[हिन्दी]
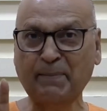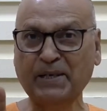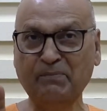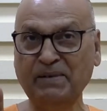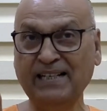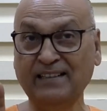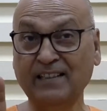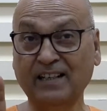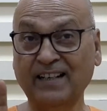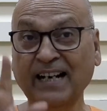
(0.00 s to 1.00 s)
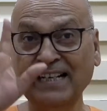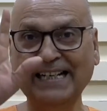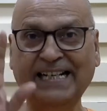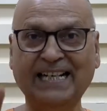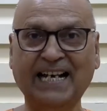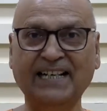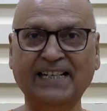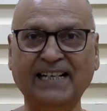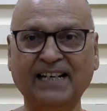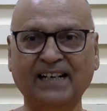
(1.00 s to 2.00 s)
आपकी मेहनत रंग नहीं ला
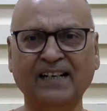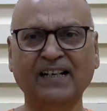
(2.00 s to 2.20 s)
रही है